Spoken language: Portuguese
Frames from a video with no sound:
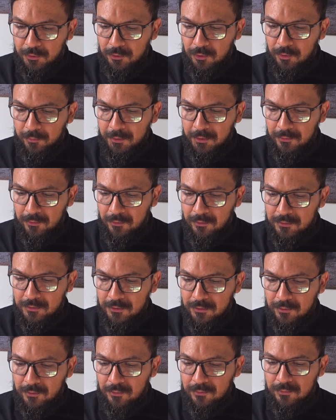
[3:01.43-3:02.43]

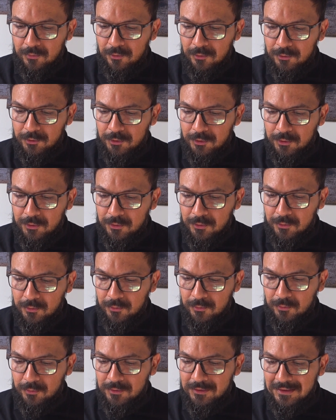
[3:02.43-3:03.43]
2011 com, dois,
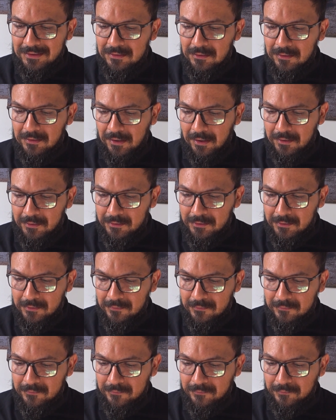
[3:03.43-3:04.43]
com 210.
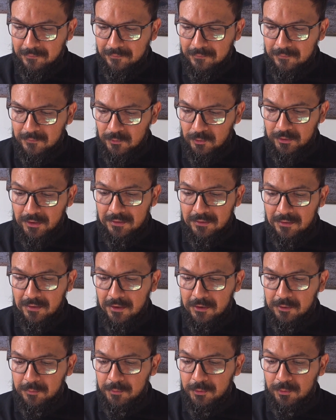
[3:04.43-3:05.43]

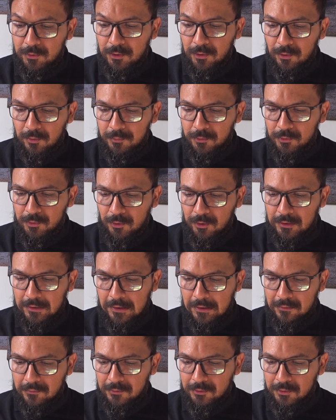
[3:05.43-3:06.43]
210 mil quilômetros
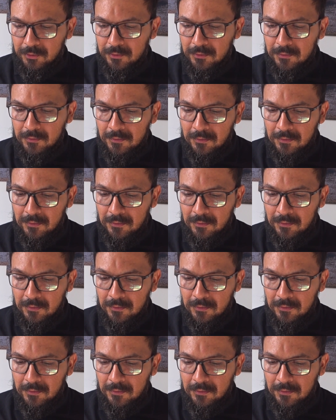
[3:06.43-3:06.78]
rodados.